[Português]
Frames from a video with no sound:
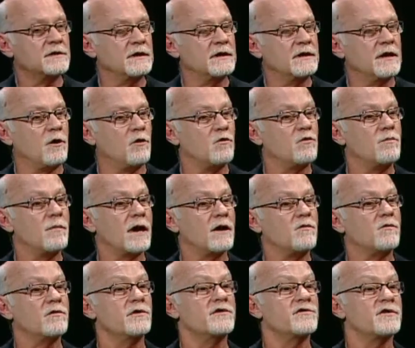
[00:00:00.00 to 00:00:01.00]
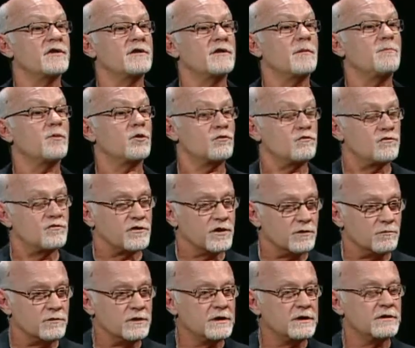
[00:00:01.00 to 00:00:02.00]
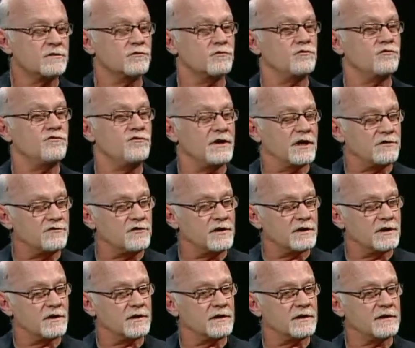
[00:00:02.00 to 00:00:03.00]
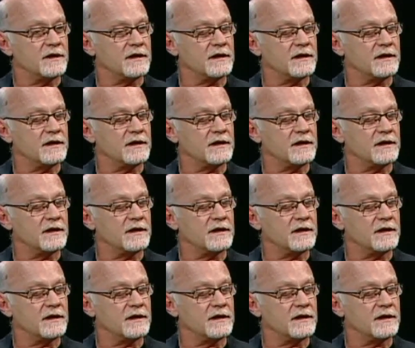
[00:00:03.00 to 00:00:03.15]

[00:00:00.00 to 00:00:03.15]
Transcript: uh, alguma coisa da produção do dia a dia da,